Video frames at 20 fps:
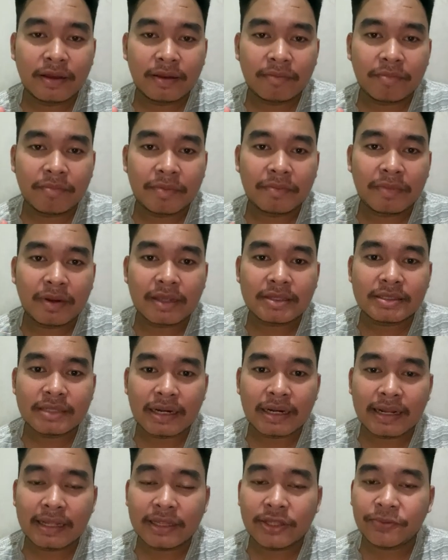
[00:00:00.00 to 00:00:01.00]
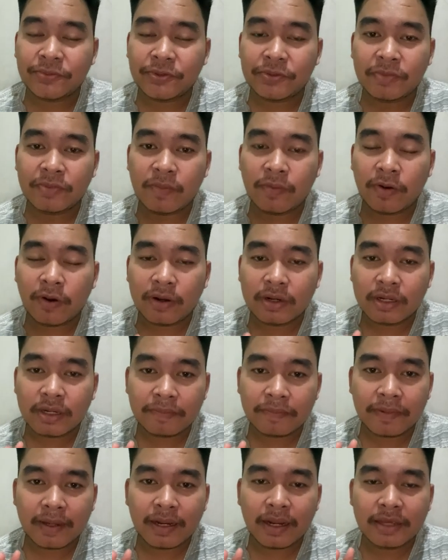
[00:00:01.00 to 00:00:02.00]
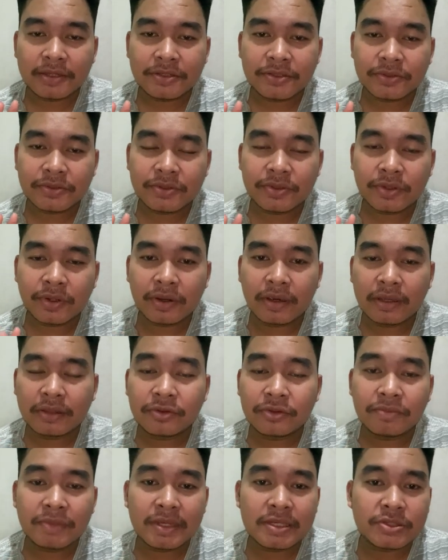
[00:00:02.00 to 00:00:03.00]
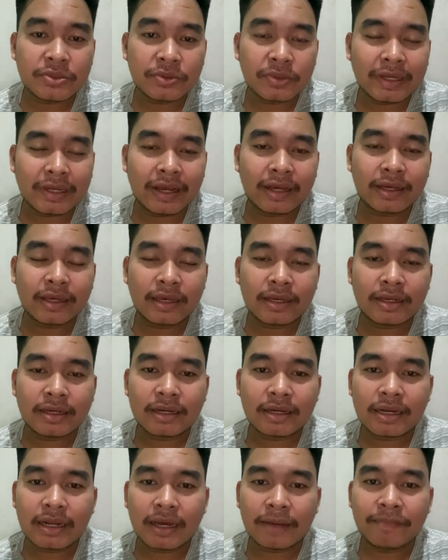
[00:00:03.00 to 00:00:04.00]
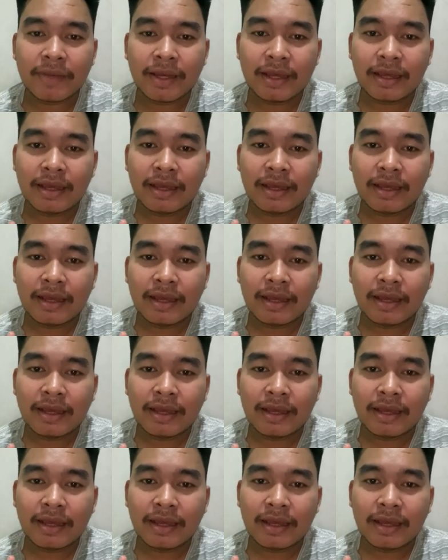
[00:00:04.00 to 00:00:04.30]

memberi saran ataupun memohon kepada Chujur yaitu Mizukage keenam